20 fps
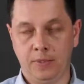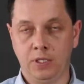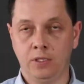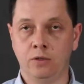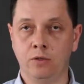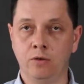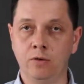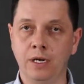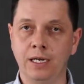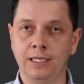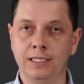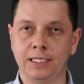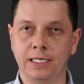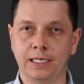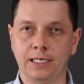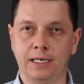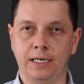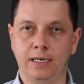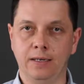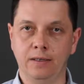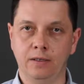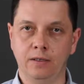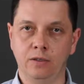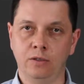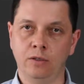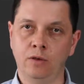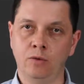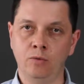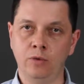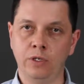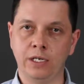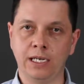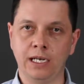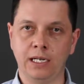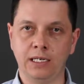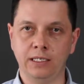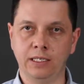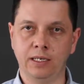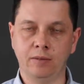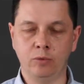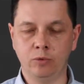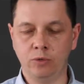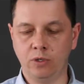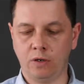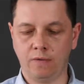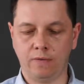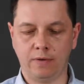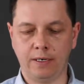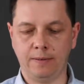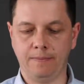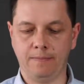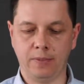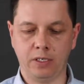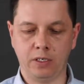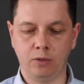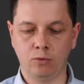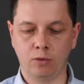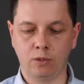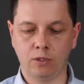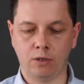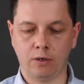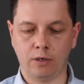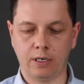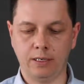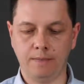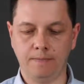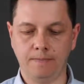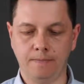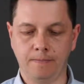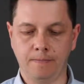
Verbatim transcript: Druga cecha to unikalna budowa reduktora